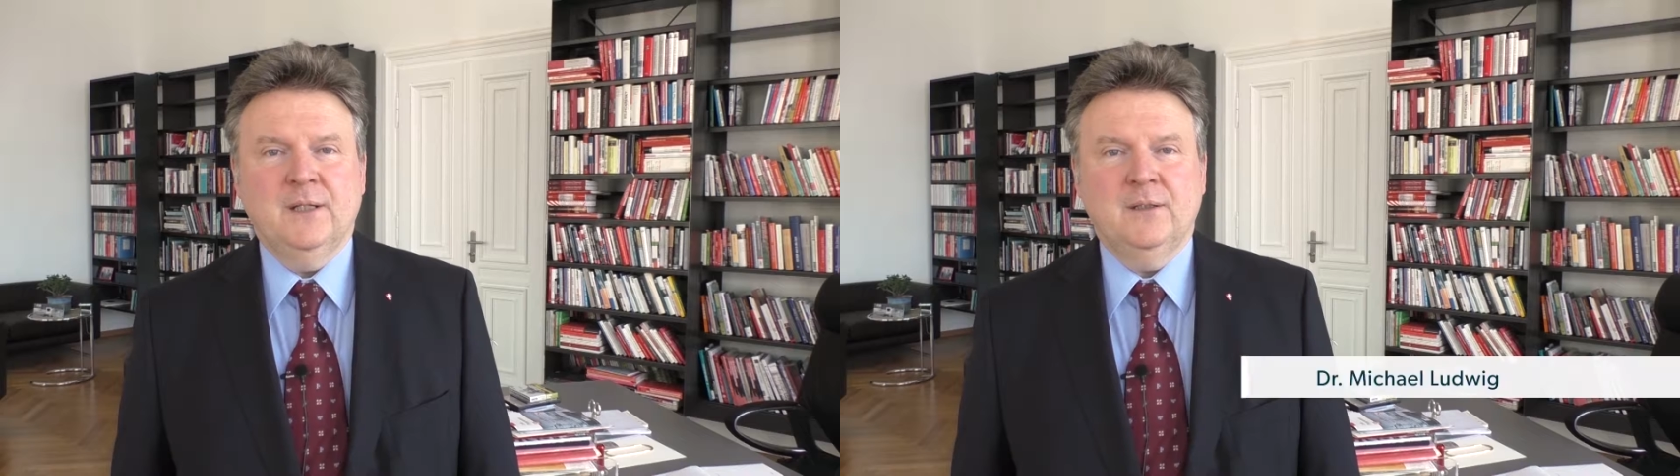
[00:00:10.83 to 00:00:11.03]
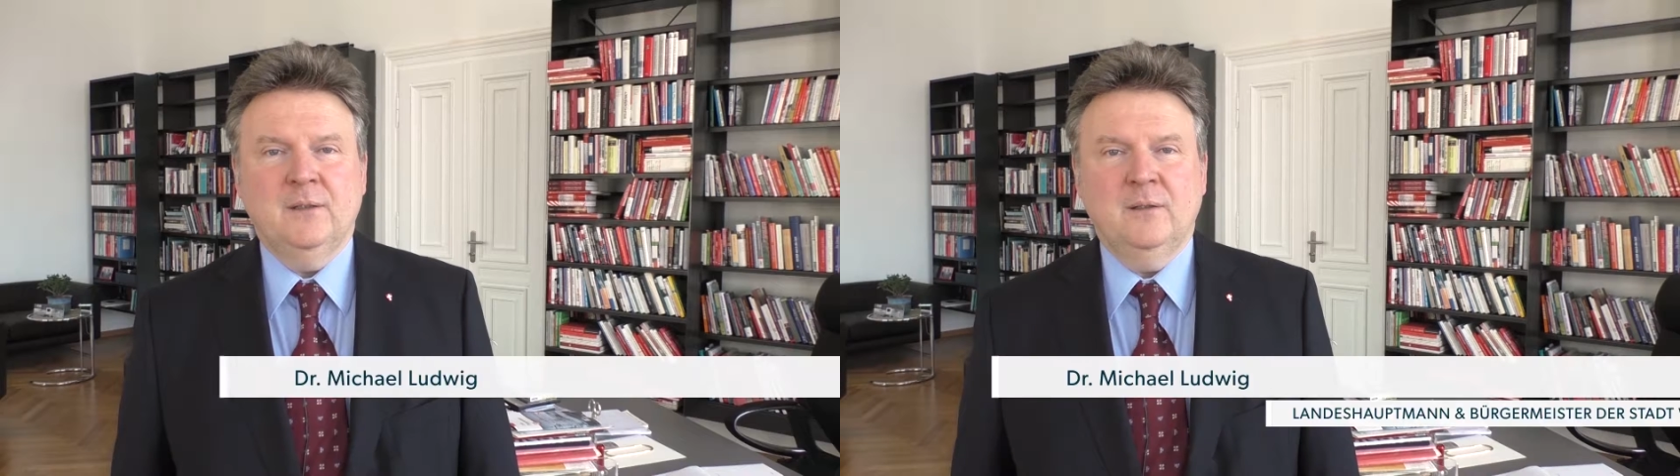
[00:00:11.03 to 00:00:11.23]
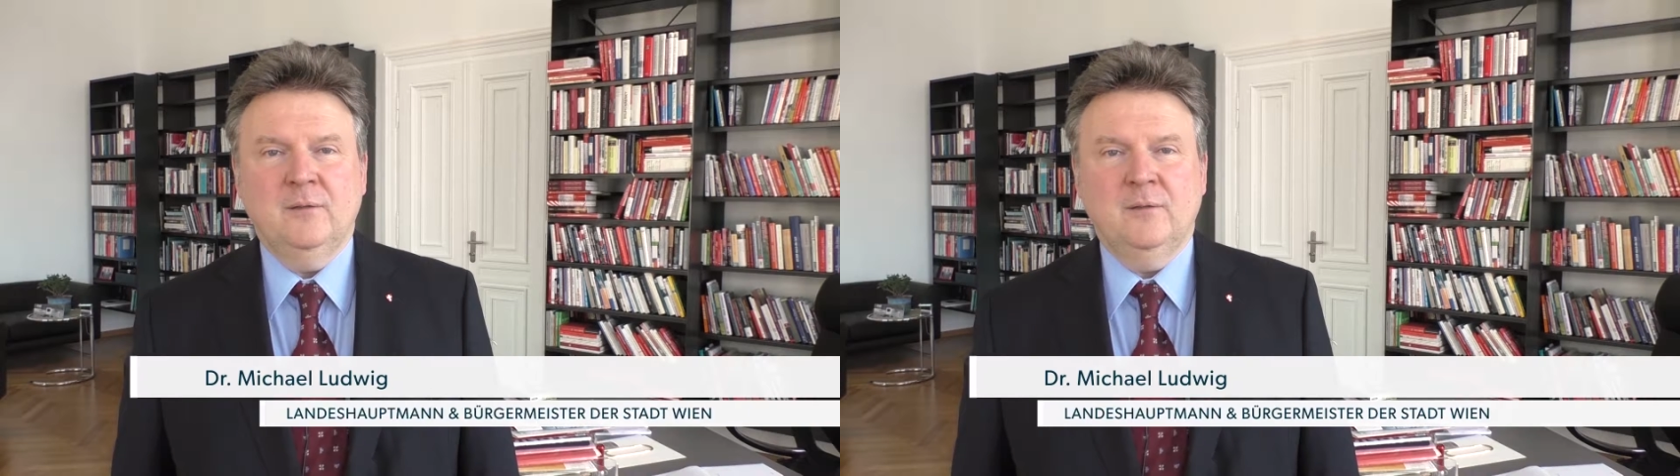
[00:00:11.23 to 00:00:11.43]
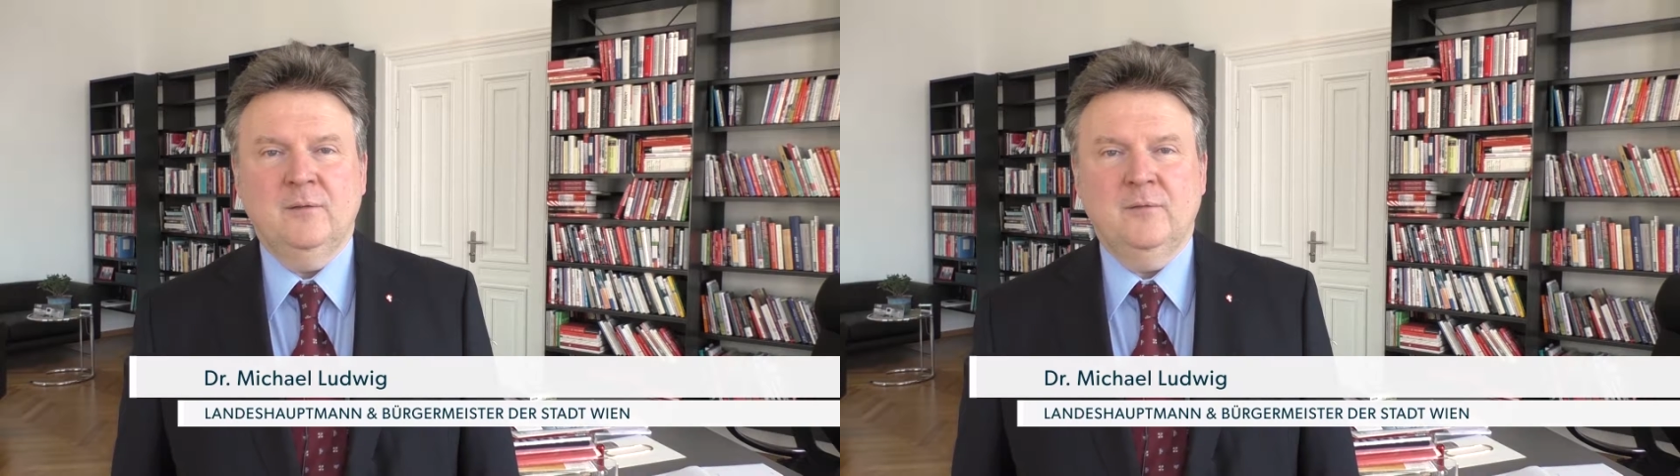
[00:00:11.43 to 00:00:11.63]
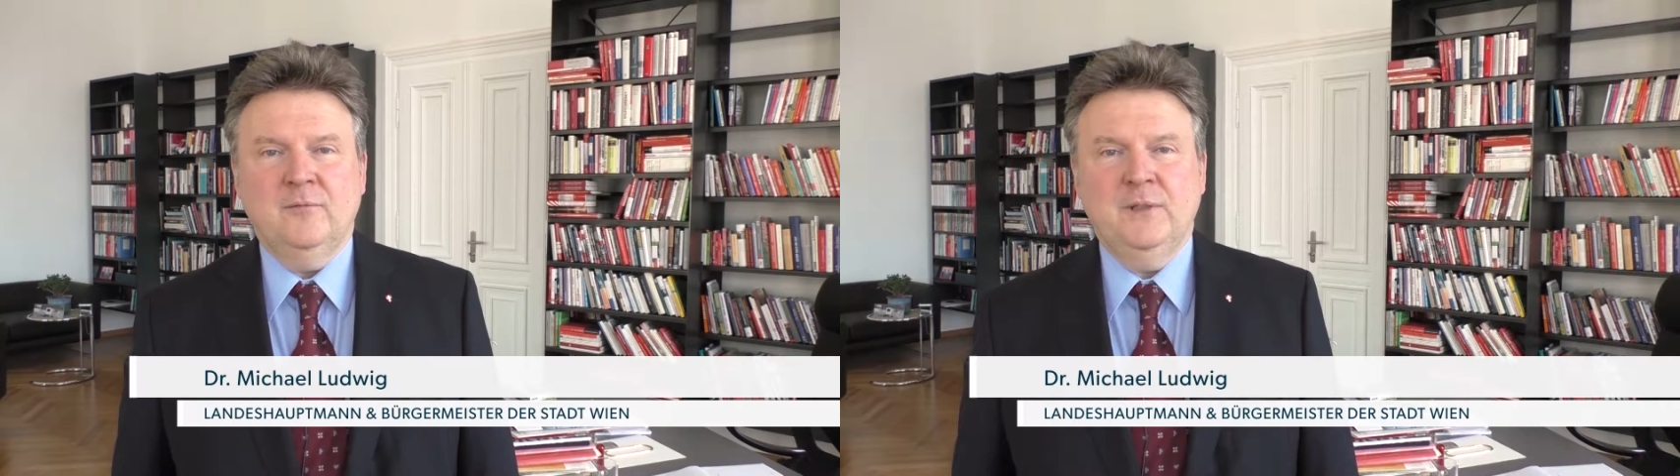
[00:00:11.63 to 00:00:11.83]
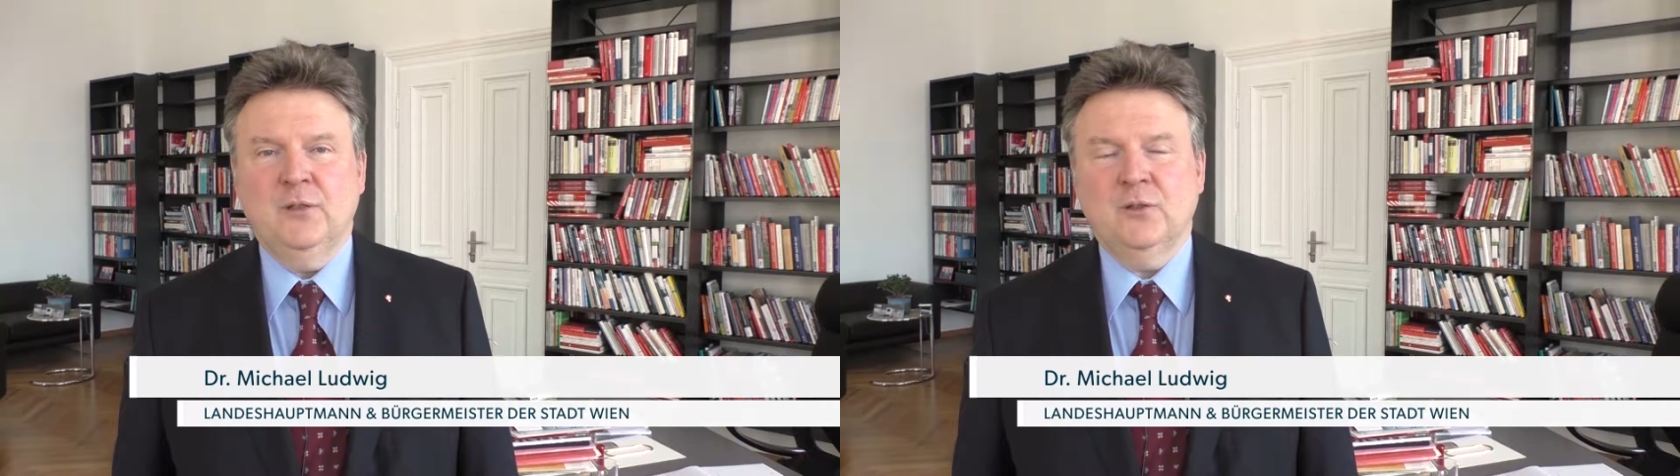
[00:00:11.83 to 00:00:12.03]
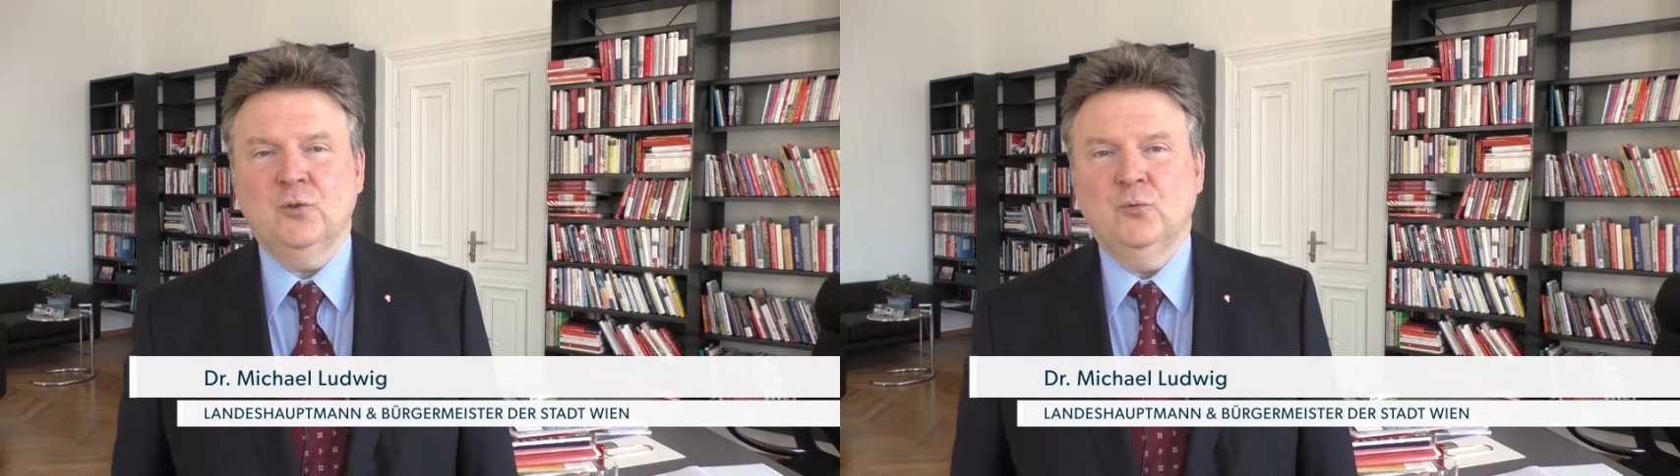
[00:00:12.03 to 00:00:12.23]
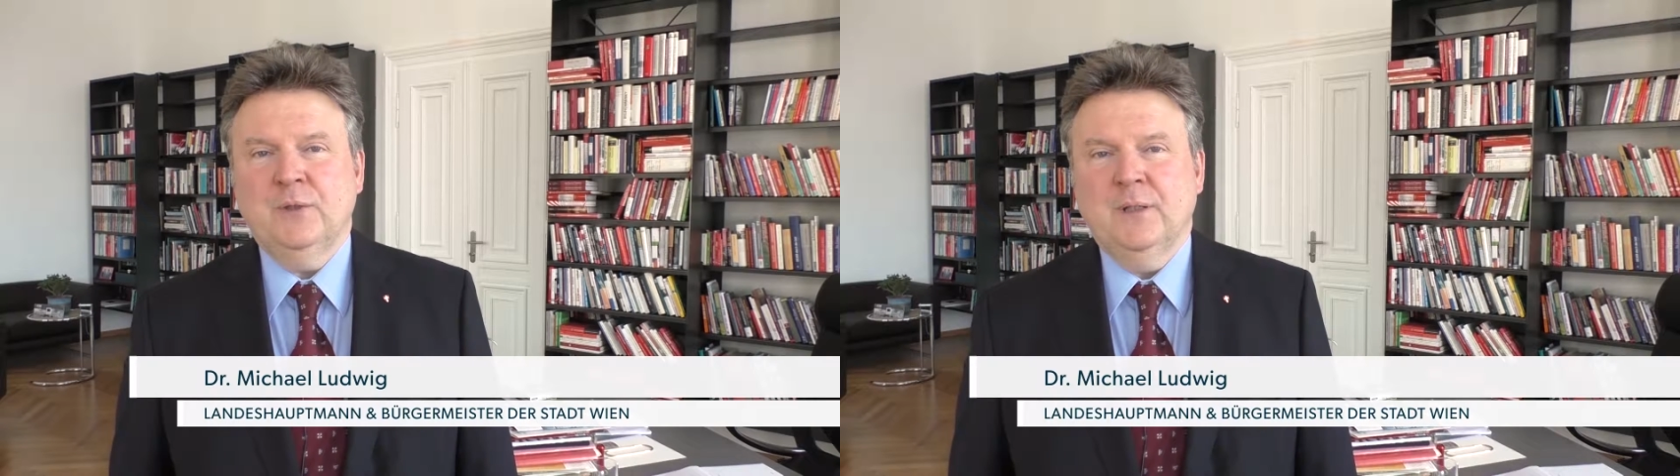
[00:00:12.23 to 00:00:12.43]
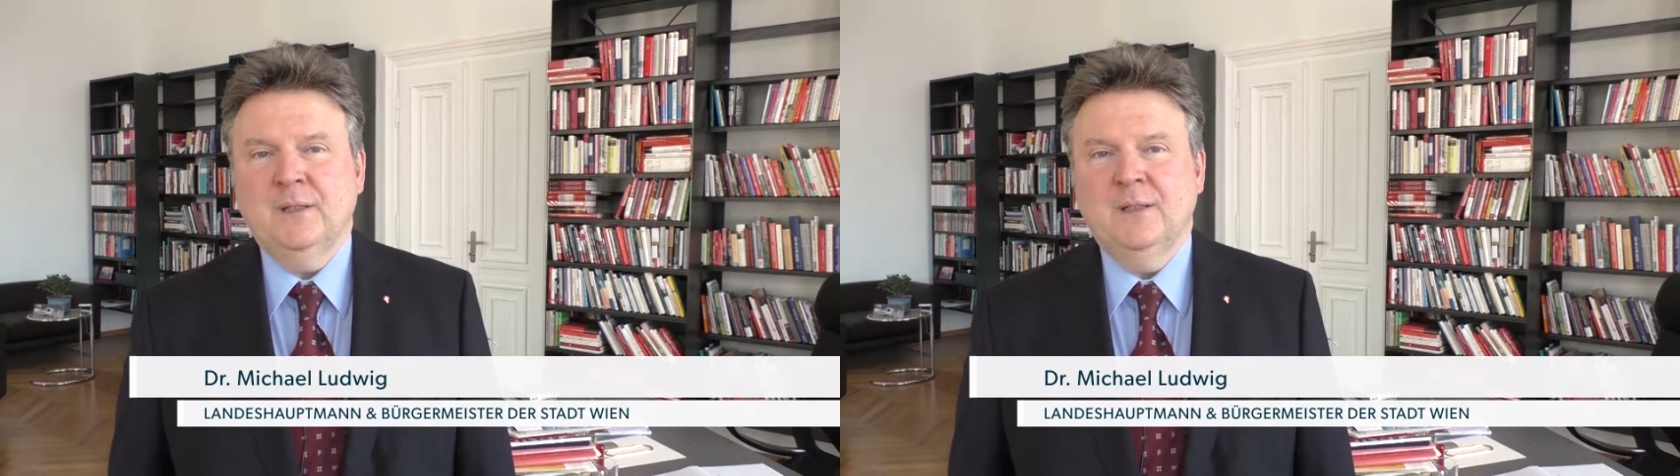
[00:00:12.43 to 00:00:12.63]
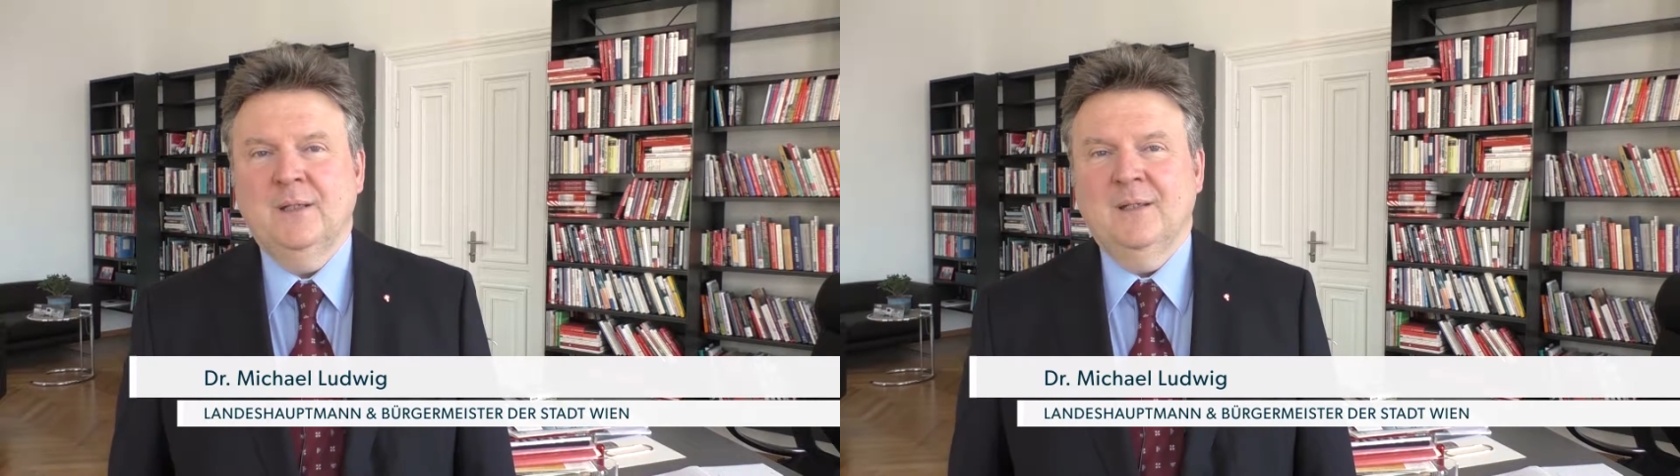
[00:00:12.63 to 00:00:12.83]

ein Wiener Jude